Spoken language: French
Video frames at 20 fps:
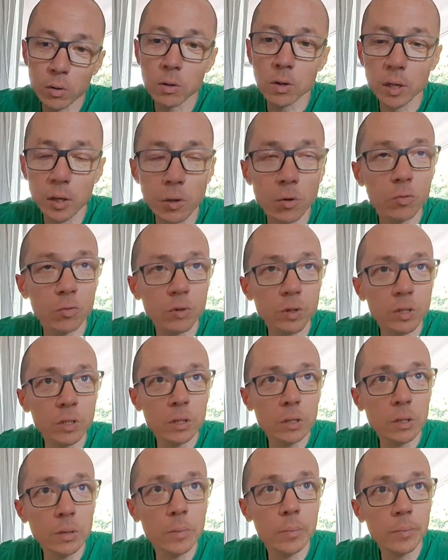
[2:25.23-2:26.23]
et qu'on nous
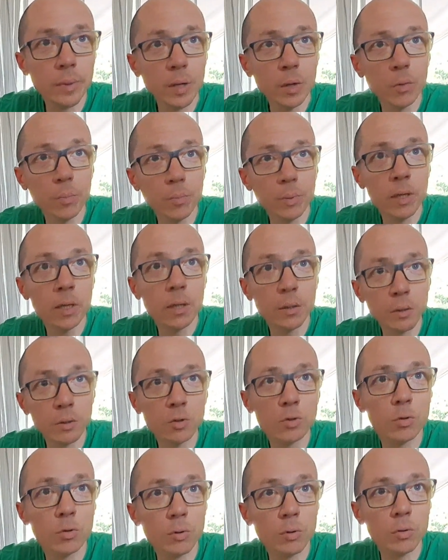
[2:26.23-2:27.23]
dit Mets le pied
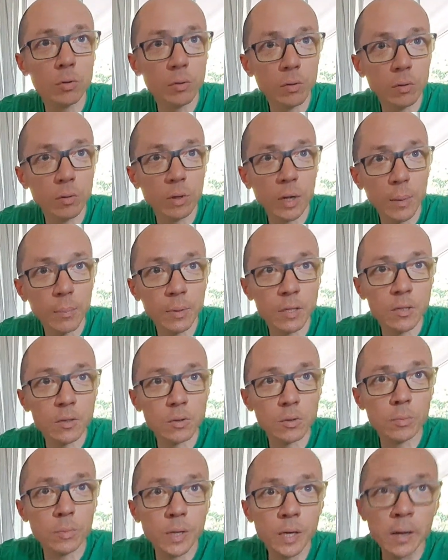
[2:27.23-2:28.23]
sur la prise
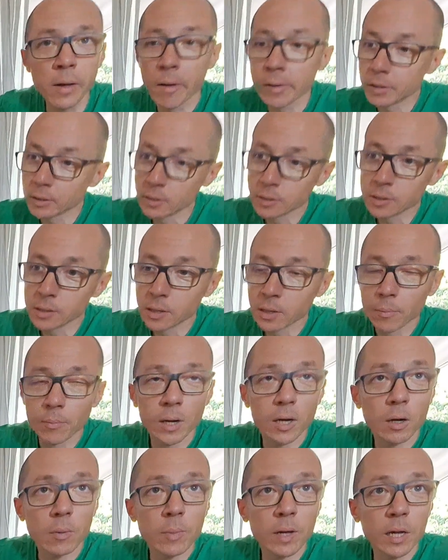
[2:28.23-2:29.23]
de pied, ben,
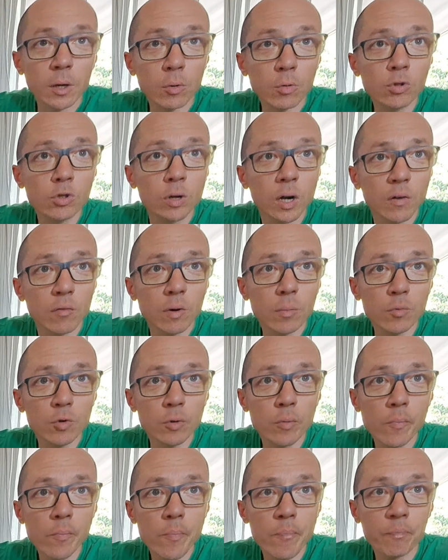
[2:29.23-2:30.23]
comme elle est rouge, on la voit
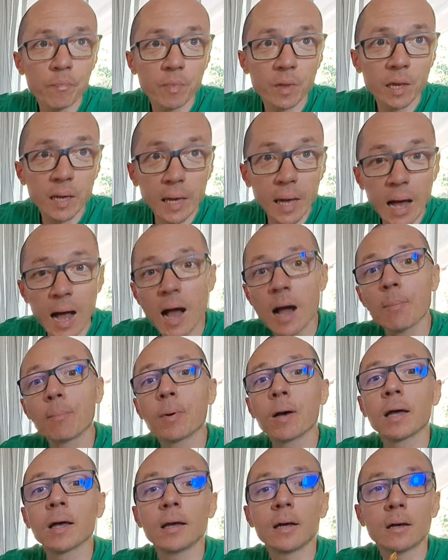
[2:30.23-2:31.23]
mieux. Et
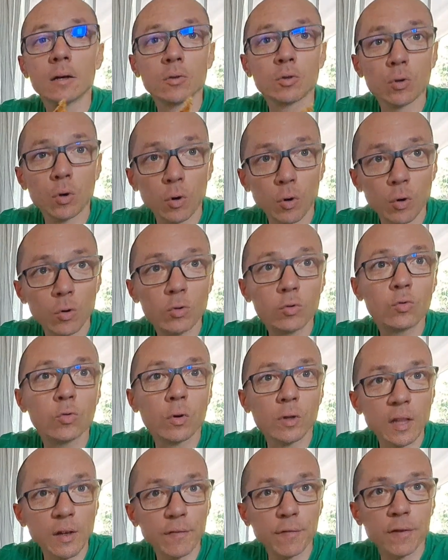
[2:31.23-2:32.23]
après, quand on
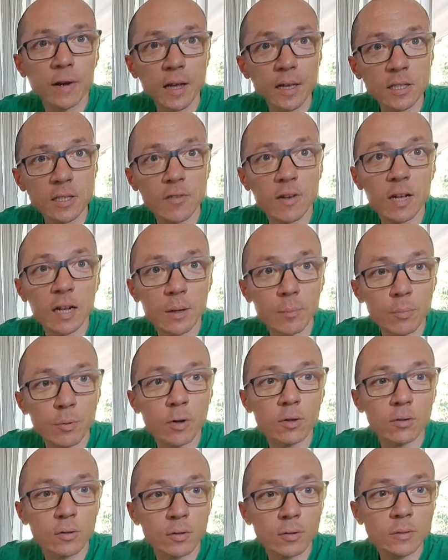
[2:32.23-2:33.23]
retourne en falaise avec les
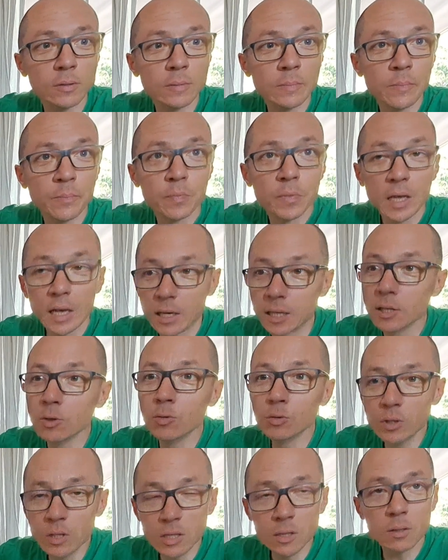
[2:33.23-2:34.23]
potes et qu'ils
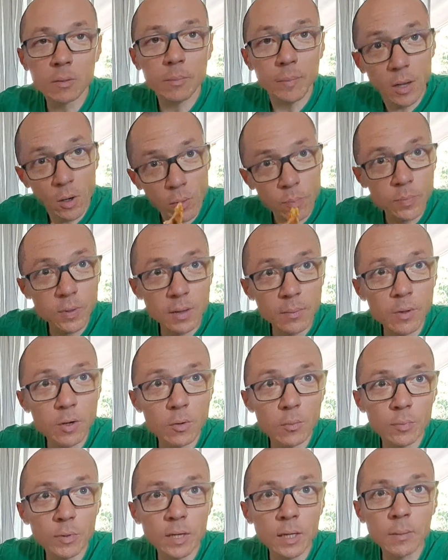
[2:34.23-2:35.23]
nous disent mets le pied, mets le
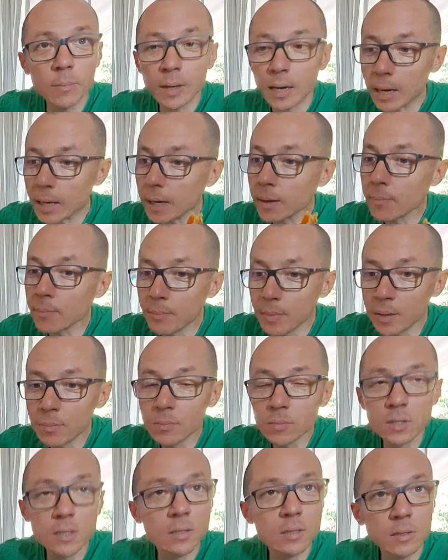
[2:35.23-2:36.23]
pied, ben là,
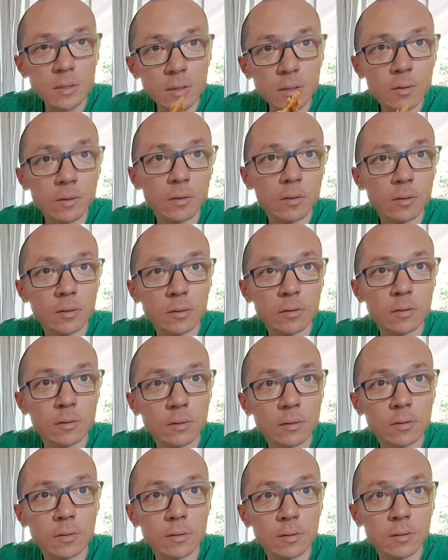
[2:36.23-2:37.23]
même si
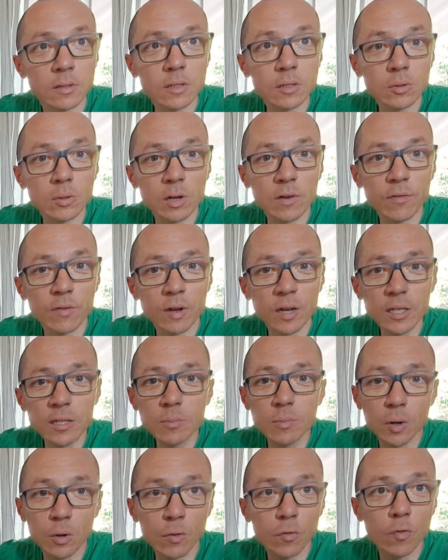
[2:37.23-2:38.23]
euh, c'est sur la falaise,
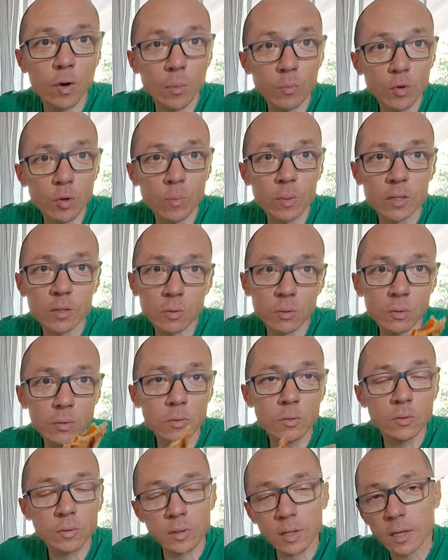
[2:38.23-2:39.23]
ben on le voit mieux parce
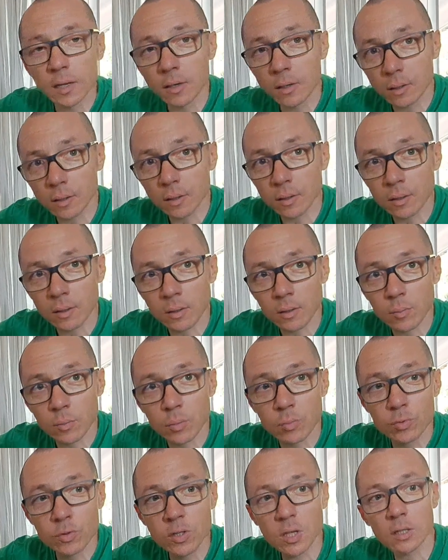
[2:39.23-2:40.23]
qu'on a un peu
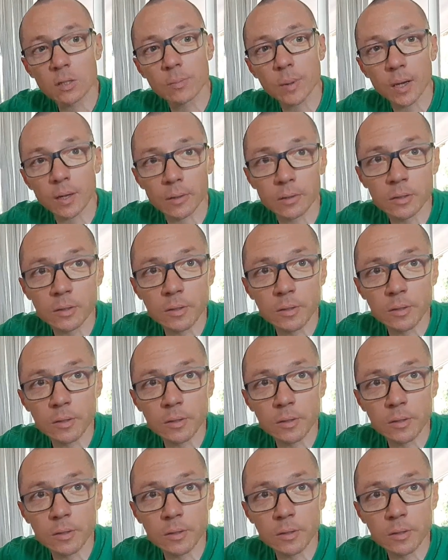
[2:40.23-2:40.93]
plus d'expérience.